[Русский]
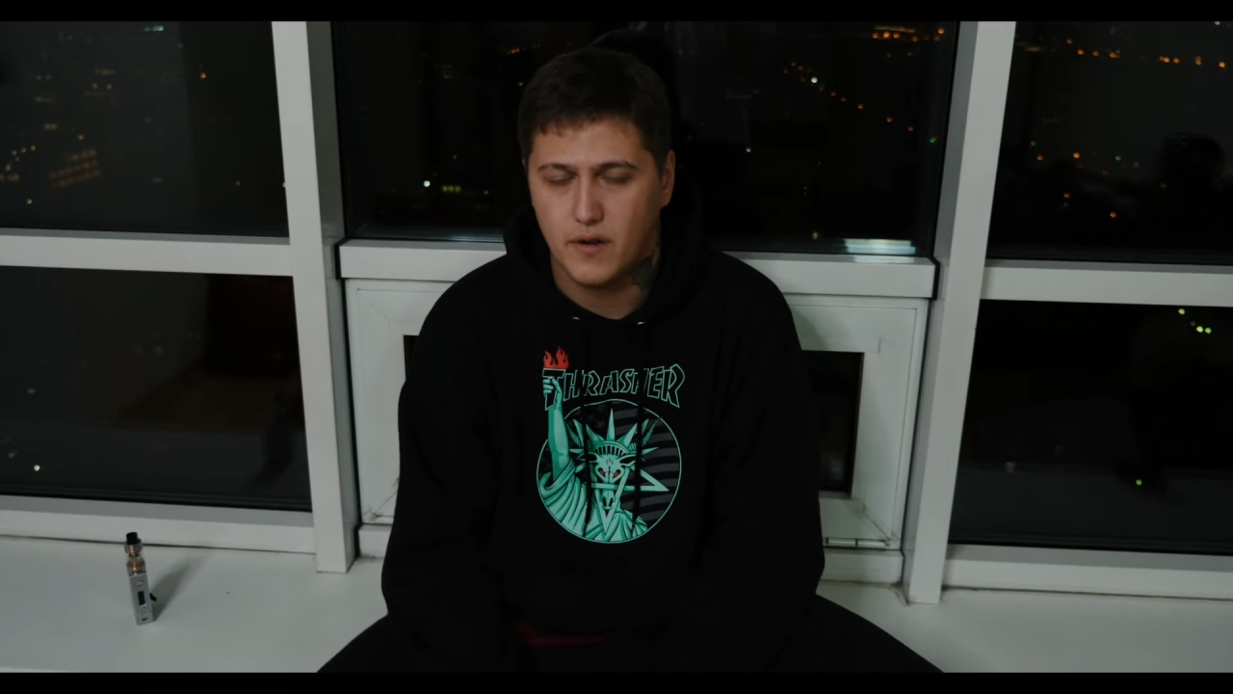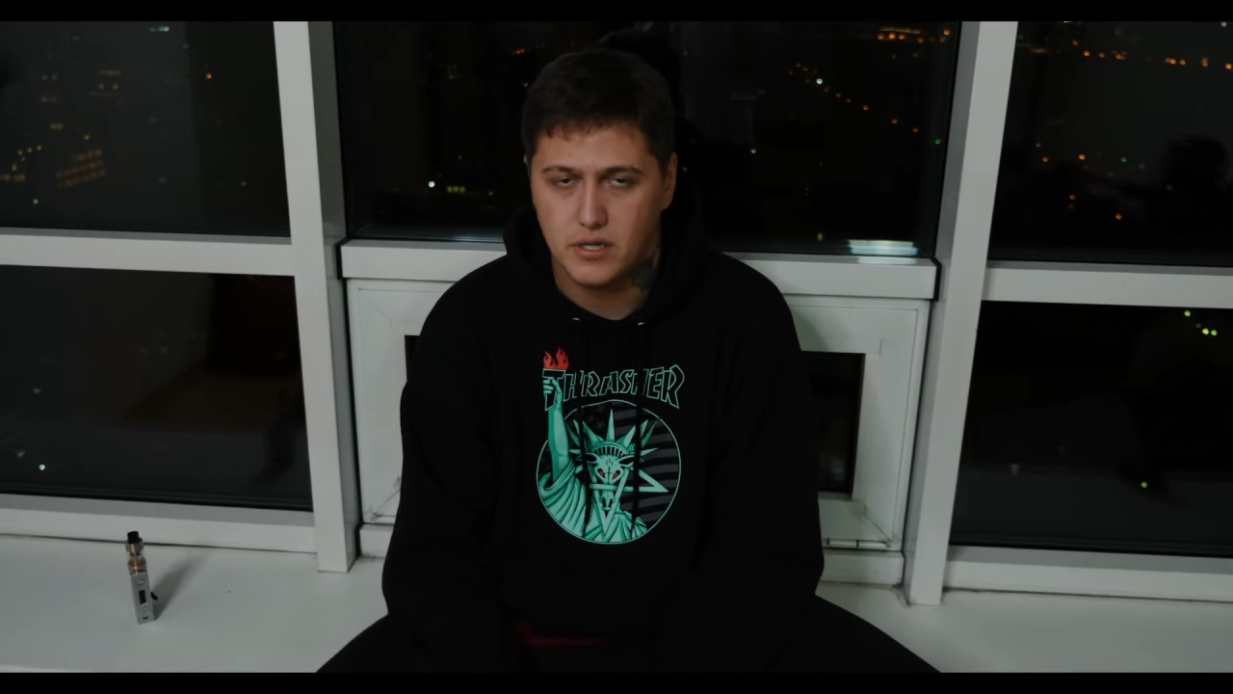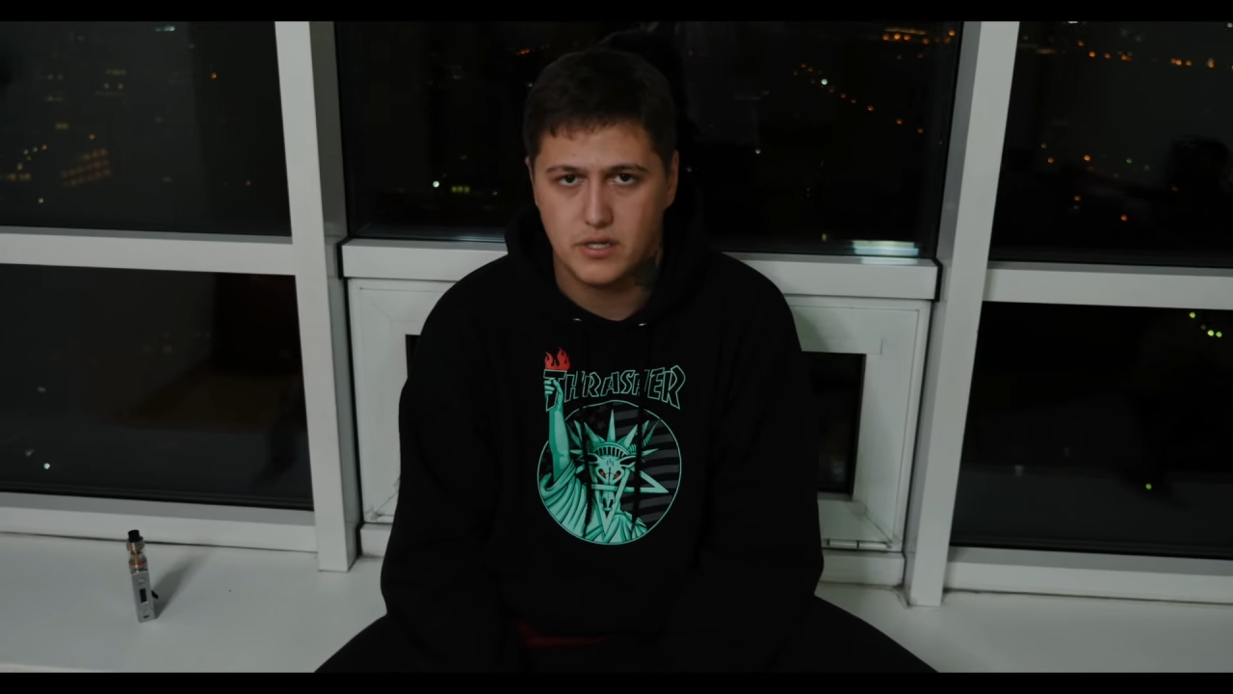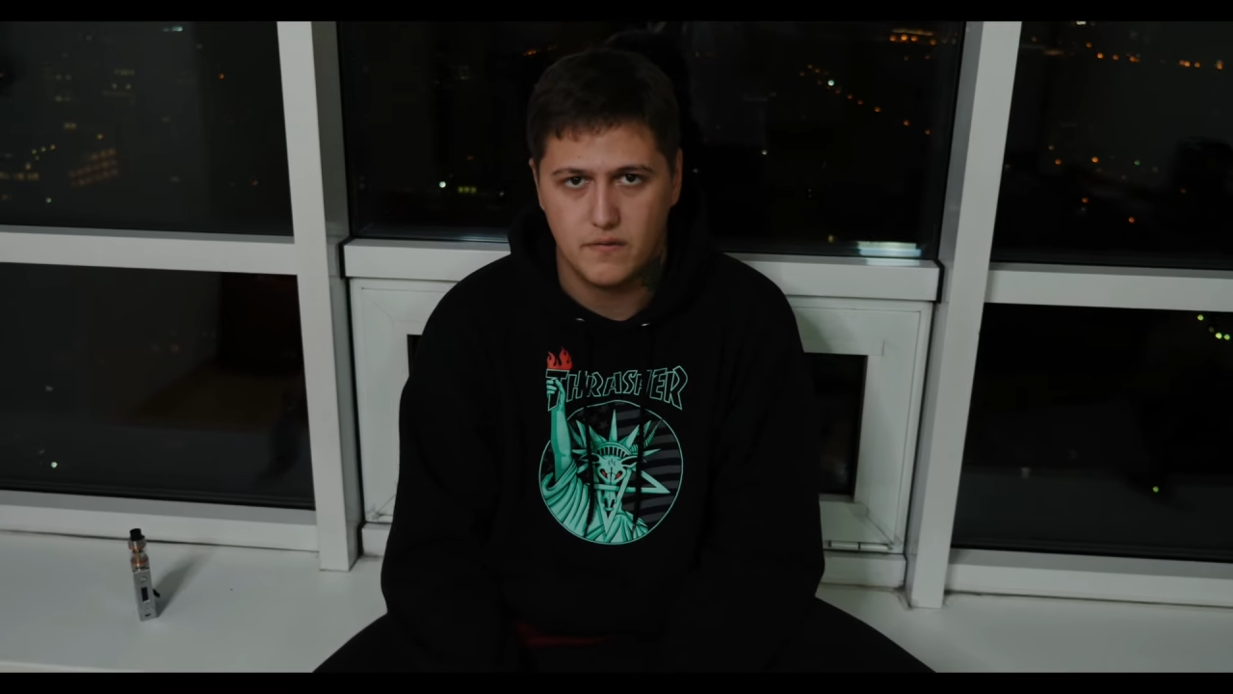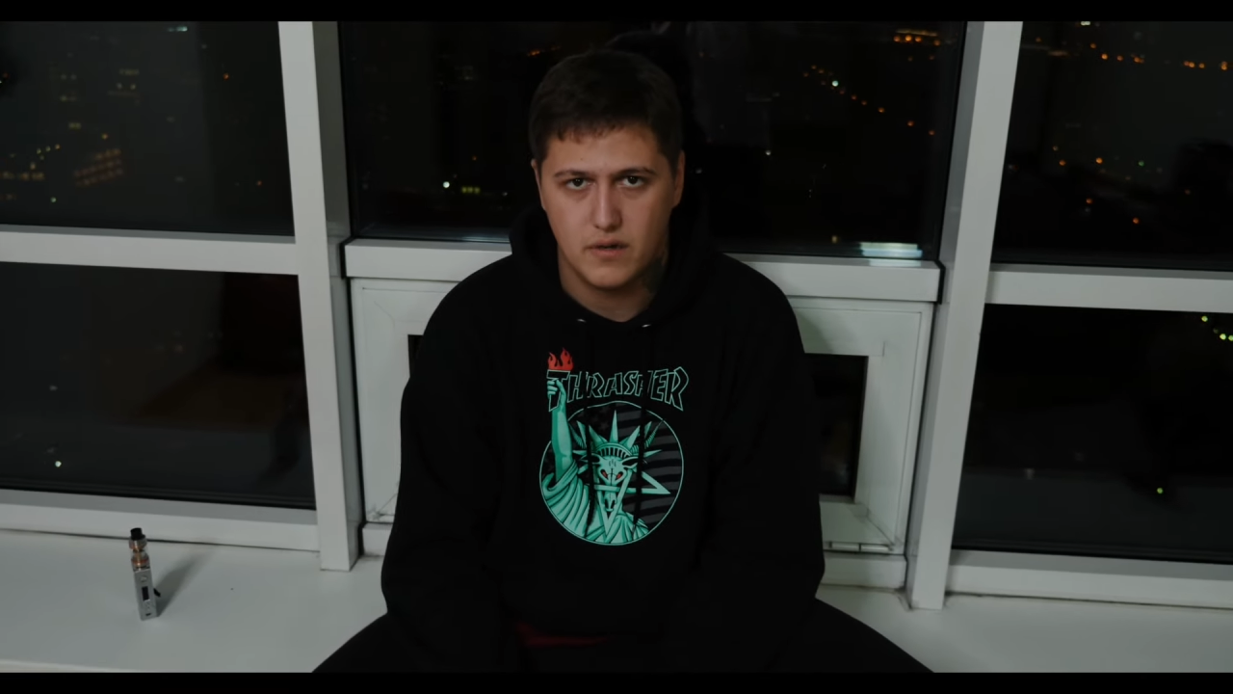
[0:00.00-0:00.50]

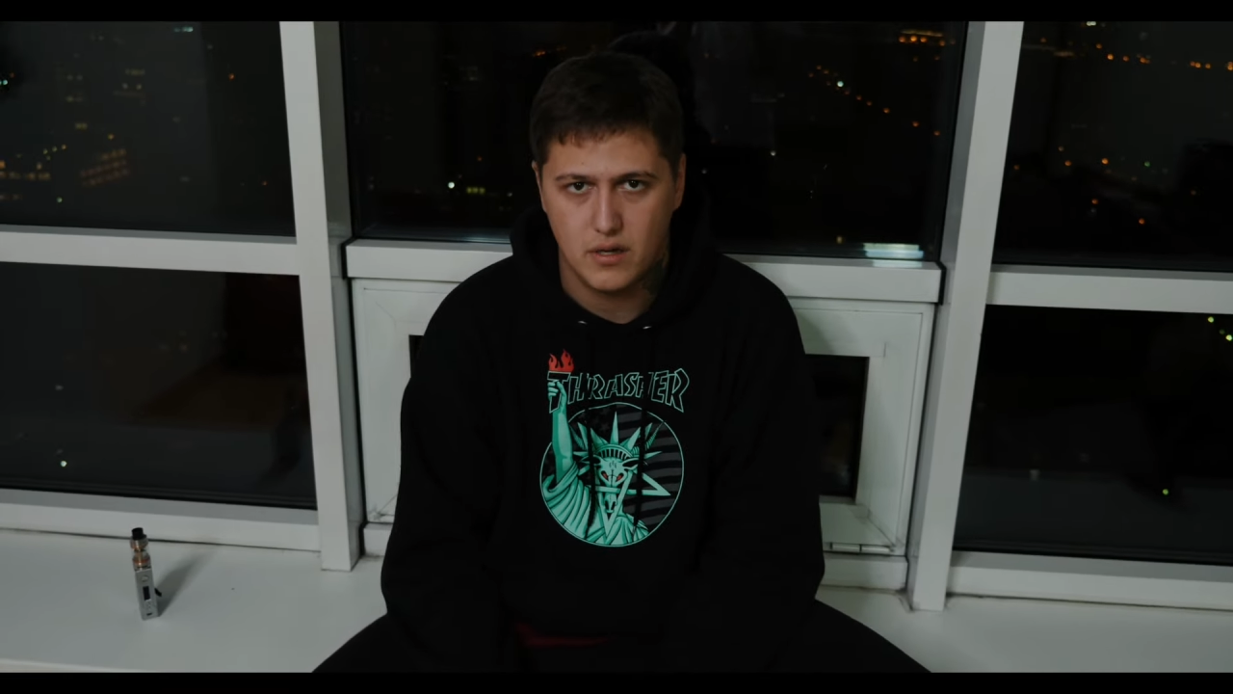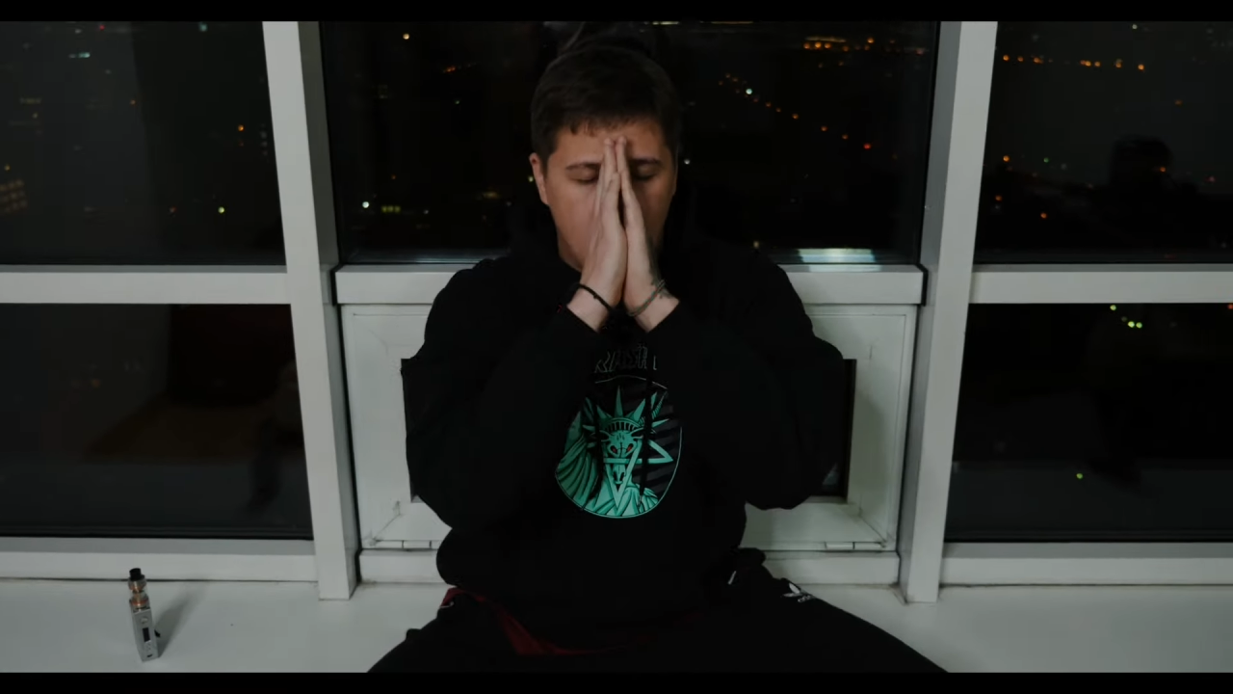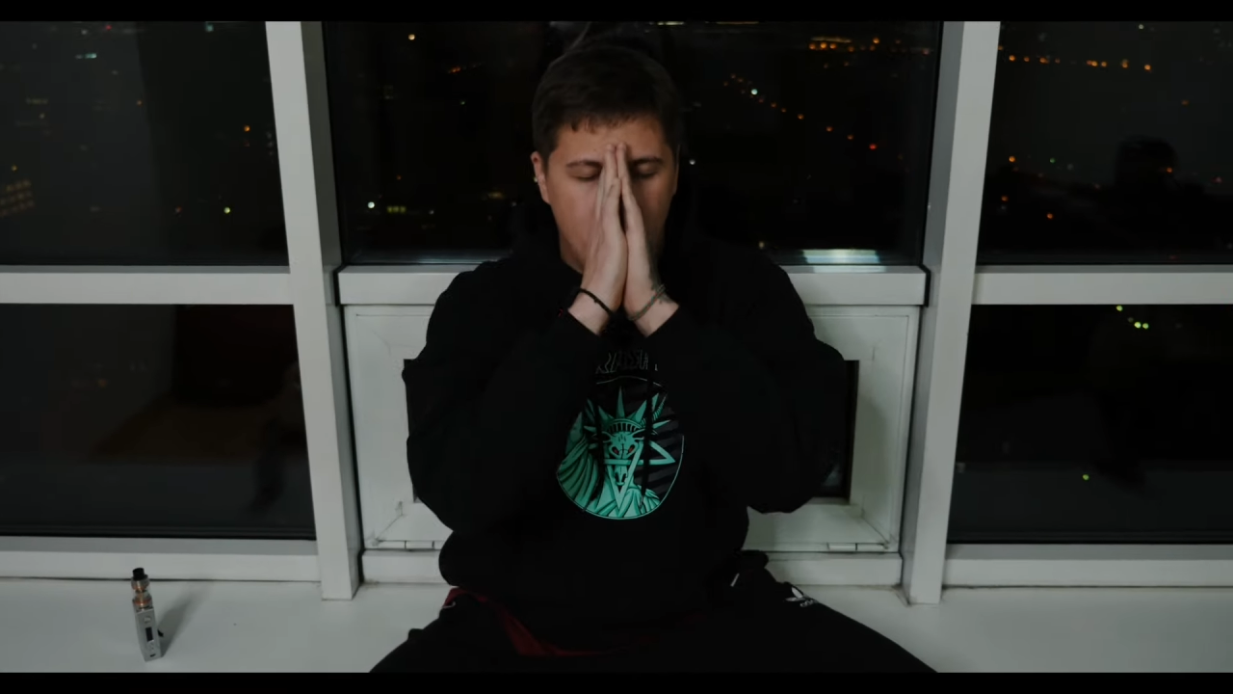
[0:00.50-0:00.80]
фальшивки.